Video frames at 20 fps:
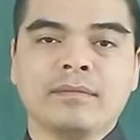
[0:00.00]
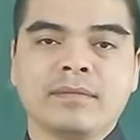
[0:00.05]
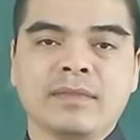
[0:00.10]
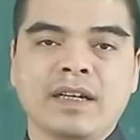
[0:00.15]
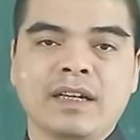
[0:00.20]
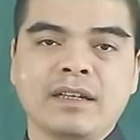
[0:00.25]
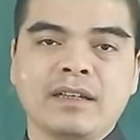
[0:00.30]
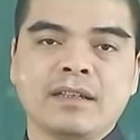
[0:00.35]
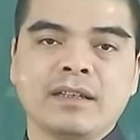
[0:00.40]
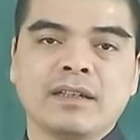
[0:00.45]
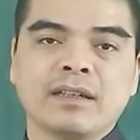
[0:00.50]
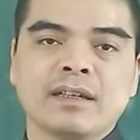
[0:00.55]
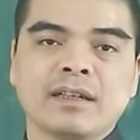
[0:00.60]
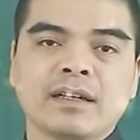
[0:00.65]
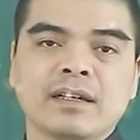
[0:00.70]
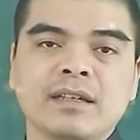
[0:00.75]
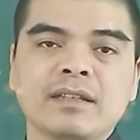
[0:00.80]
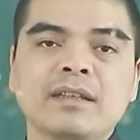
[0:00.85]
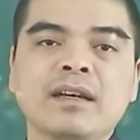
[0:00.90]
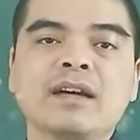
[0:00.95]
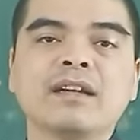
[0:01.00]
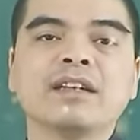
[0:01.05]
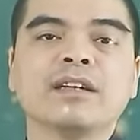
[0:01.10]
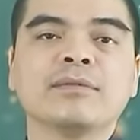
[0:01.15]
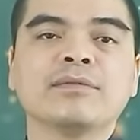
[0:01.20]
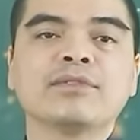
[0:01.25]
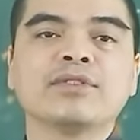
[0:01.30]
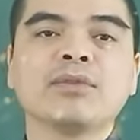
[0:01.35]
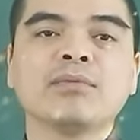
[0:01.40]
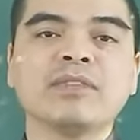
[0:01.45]
đấy cái thời
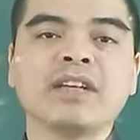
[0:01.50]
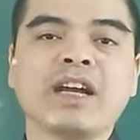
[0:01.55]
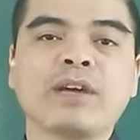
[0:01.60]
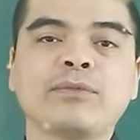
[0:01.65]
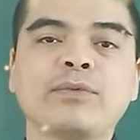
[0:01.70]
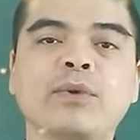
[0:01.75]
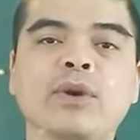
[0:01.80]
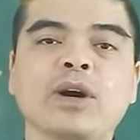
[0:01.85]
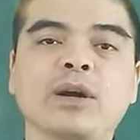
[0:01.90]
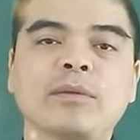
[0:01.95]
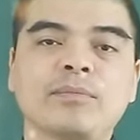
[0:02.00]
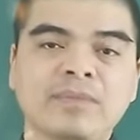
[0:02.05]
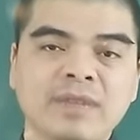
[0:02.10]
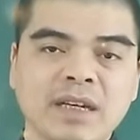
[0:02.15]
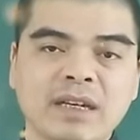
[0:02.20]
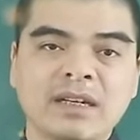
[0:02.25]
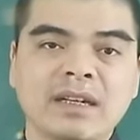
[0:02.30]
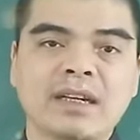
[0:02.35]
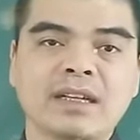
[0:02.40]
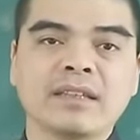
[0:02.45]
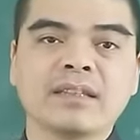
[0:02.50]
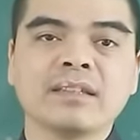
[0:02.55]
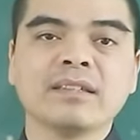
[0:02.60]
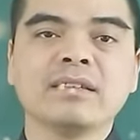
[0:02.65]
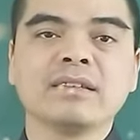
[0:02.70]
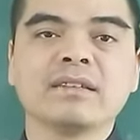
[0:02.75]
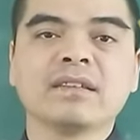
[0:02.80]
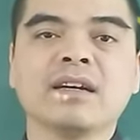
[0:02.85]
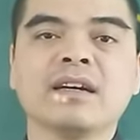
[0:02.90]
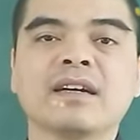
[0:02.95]
điểm xông nhà phù hợp nhất là
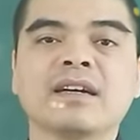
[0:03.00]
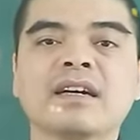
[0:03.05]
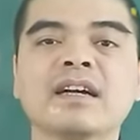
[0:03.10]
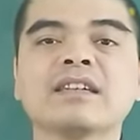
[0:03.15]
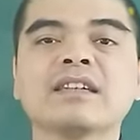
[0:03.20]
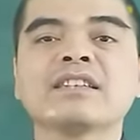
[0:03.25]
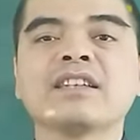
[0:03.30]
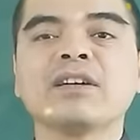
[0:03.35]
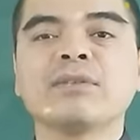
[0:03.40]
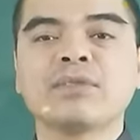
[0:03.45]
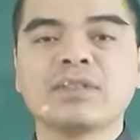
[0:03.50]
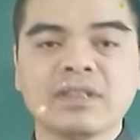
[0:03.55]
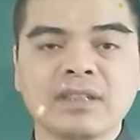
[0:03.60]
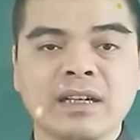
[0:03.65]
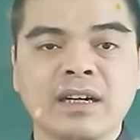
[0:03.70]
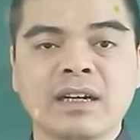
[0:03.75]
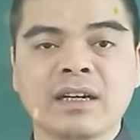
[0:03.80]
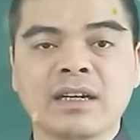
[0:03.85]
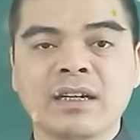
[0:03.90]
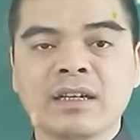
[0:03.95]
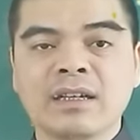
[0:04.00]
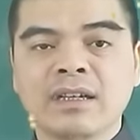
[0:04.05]
từ thời khắc giao thừa